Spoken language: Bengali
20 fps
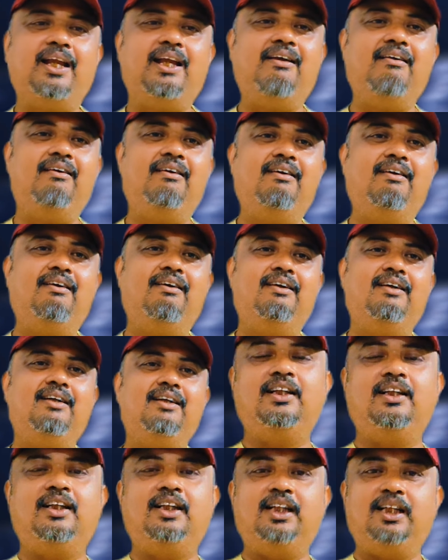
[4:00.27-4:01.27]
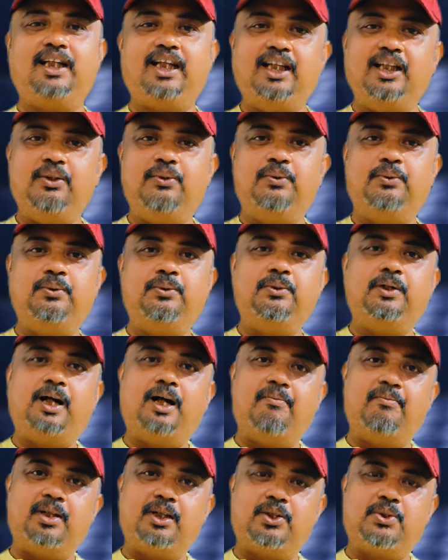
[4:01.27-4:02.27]
পারে কিন্তু
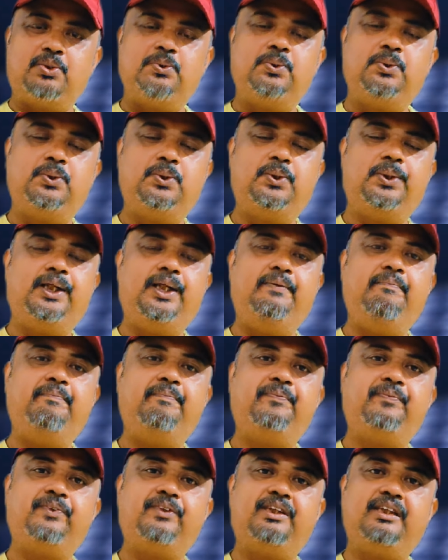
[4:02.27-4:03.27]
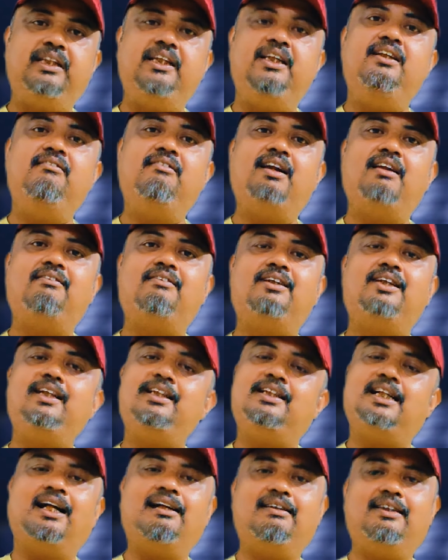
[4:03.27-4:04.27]
আমরা শুরু করি তিন রাত্রি
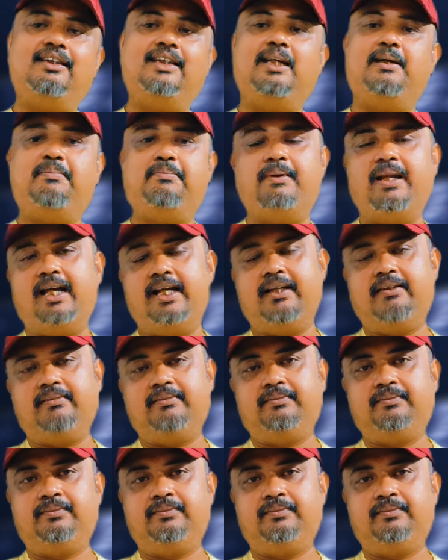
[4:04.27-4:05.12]
চার দিনের প্ল্যান